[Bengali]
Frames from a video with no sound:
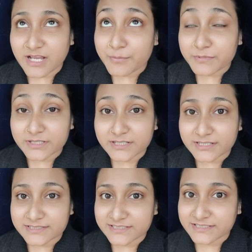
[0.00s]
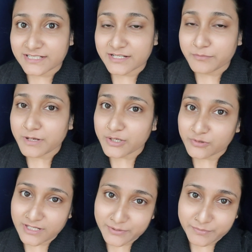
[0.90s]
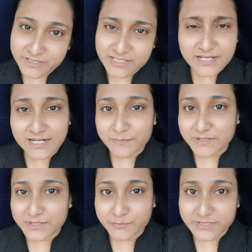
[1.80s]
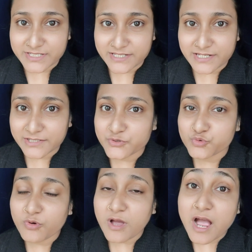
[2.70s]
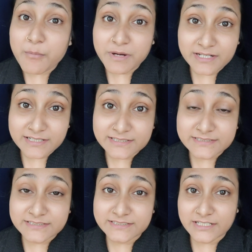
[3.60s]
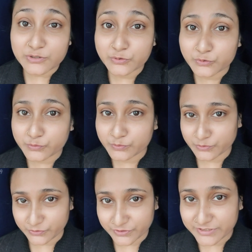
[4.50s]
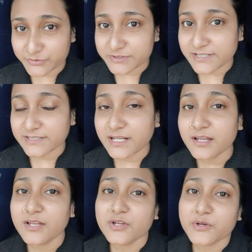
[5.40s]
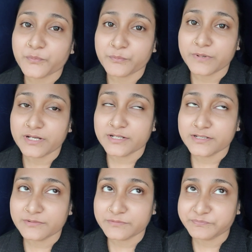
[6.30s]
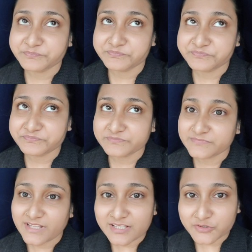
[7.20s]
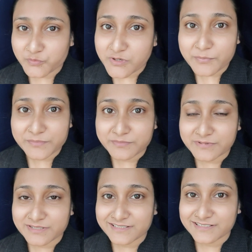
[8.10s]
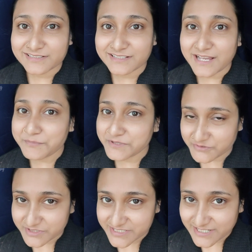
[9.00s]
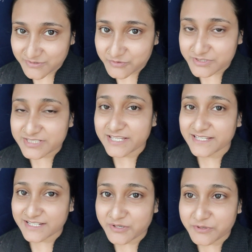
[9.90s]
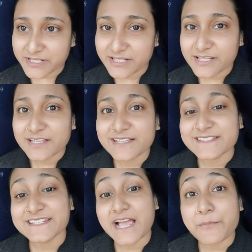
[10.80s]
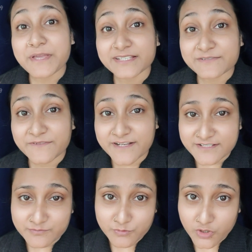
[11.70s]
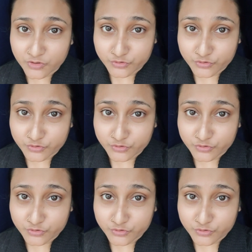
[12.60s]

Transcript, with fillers: আপনাদের কাছে এটা ভালো লাগবে কি খারাপ লাগবে জানি না কিন্তু আমার কাছে এটা খুব গুড নিউজ একটা বাট তবু আপনাদের সঙ্গে শেয়ার করছি এই কারণেই যে আমি আজকে ফার্স্ট ব্লগ